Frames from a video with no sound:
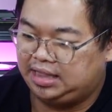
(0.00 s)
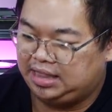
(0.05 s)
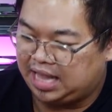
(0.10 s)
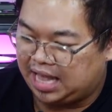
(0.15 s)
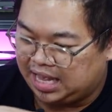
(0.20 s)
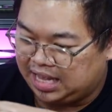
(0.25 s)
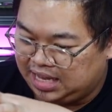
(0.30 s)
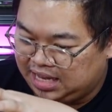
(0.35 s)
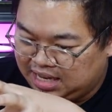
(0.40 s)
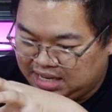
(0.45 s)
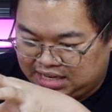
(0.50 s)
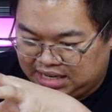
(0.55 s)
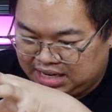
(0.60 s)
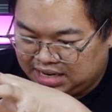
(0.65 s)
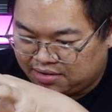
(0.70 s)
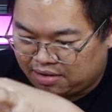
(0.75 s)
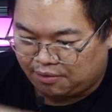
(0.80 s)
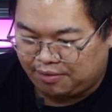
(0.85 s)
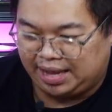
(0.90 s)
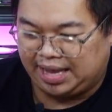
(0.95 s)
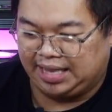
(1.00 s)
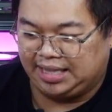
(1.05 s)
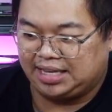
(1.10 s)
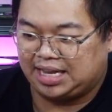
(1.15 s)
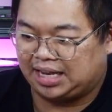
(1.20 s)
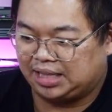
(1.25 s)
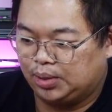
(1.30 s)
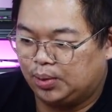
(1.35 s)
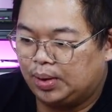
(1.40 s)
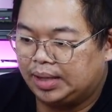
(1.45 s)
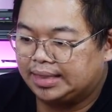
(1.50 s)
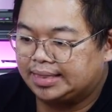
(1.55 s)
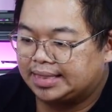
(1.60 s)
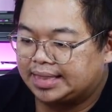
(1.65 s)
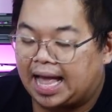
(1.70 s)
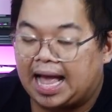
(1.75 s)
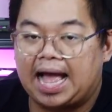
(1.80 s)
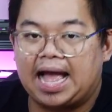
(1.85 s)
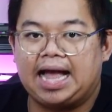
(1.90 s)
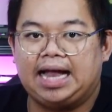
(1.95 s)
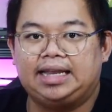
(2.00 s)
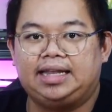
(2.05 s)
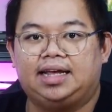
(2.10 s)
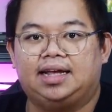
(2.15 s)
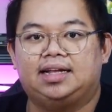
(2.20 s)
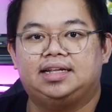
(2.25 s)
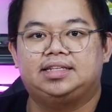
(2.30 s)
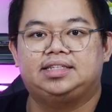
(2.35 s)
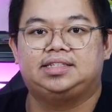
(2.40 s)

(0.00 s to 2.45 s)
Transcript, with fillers: ในที่เราเห็นกันด้วยตาเนี่ย